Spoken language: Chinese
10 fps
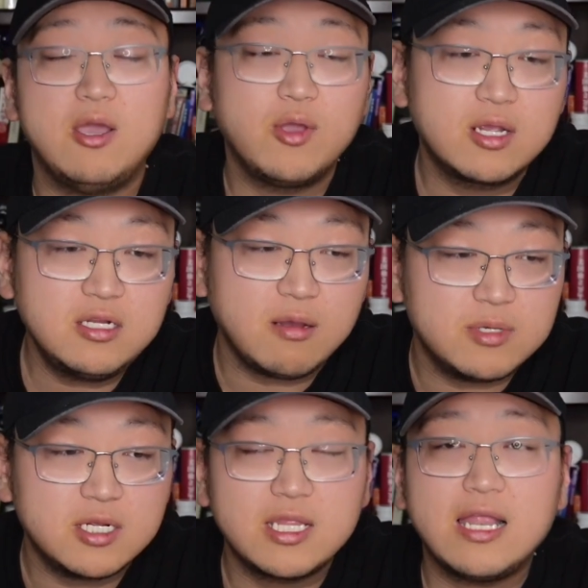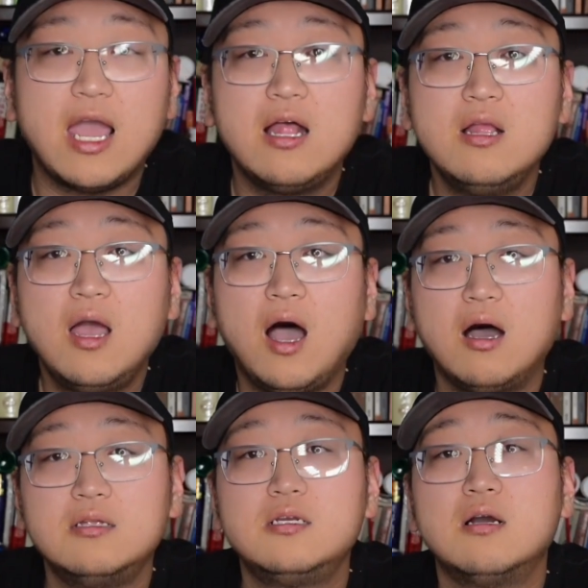也会跟上嘛。这个大家
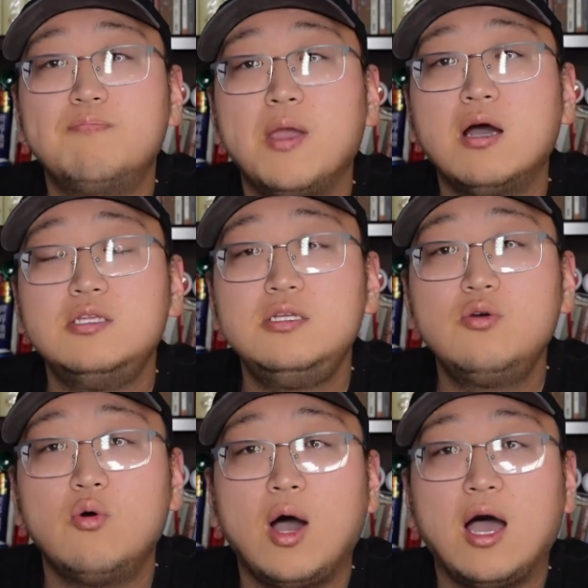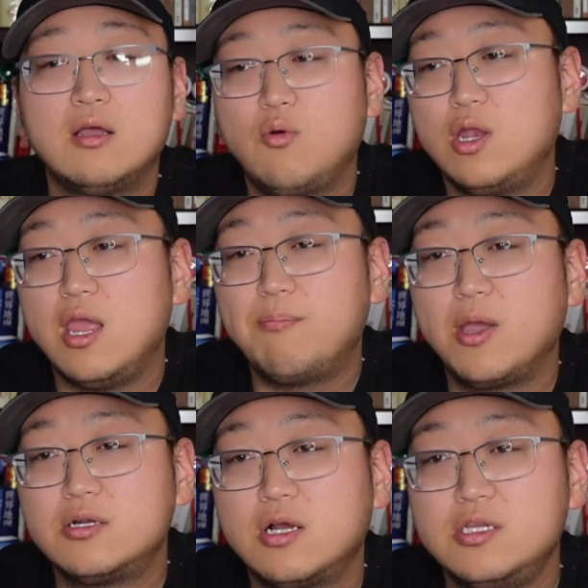啊，这个不要激动啊，或者也不
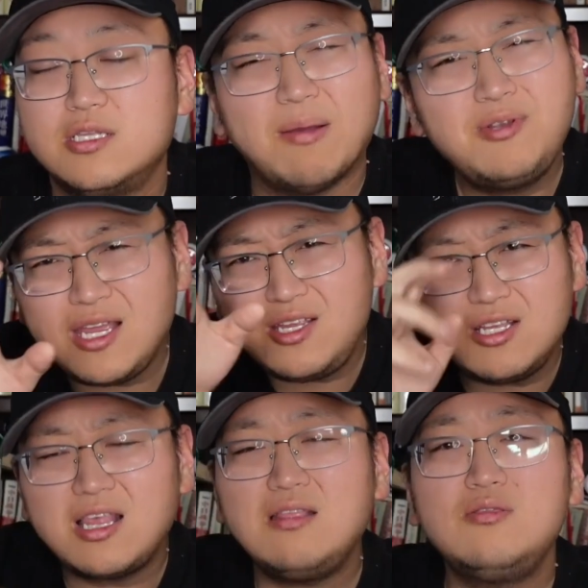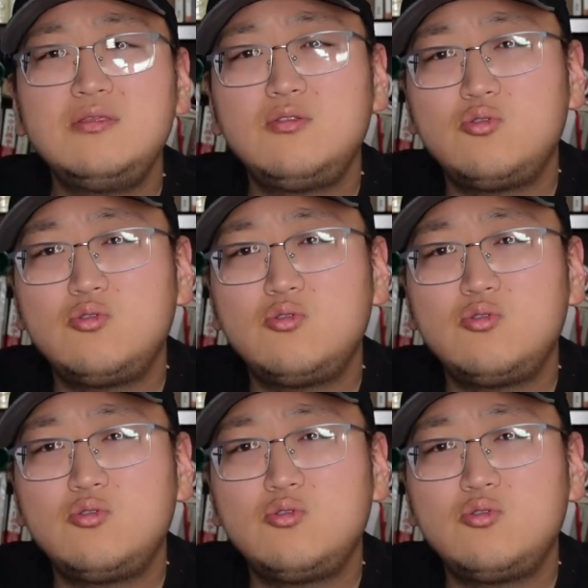要着急，咱们这一期单。